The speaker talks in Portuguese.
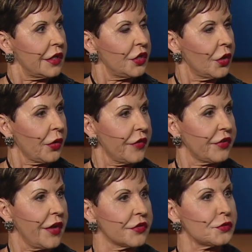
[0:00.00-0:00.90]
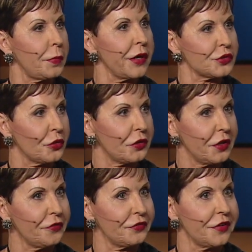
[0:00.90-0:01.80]
você não precisa ter um dom
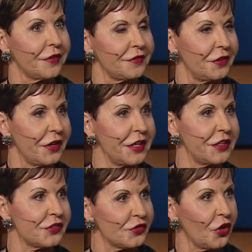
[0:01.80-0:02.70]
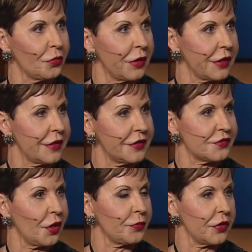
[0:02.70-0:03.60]
especial para precisar de
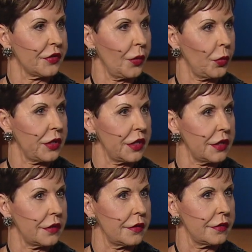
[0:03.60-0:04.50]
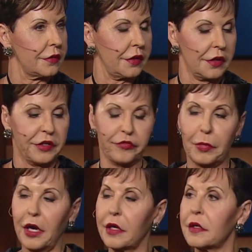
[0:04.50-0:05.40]
discernimento. Isto é algo que precisamos para
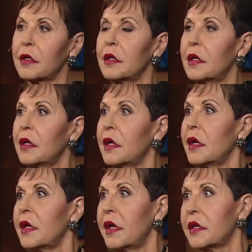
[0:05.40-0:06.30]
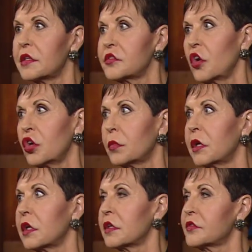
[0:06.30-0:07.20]
viver. E
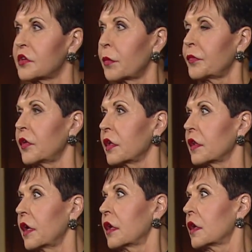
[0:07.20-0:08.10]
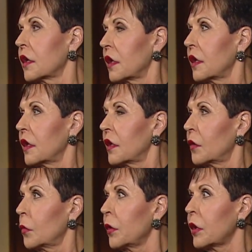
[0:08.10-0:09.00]
discernimento é algo que
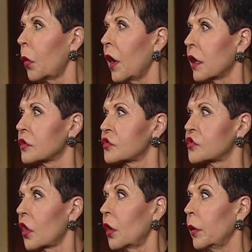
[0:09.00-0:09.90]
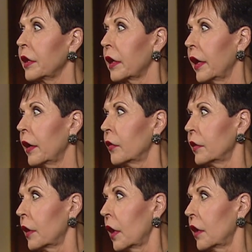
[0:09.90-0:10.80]
requer uma desaceleração
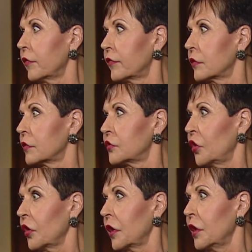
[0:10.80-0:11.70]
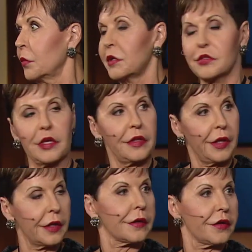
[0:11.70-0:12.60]
na vida e você vai me ouvir
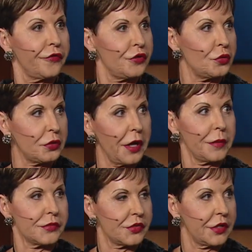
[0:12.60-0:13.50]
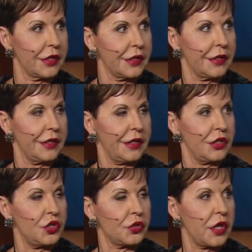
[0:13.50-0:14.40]
dizer isso várias vezes hoje.
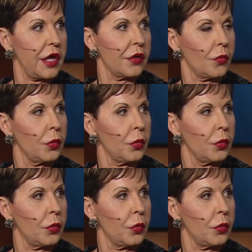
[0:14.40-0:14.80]
Você não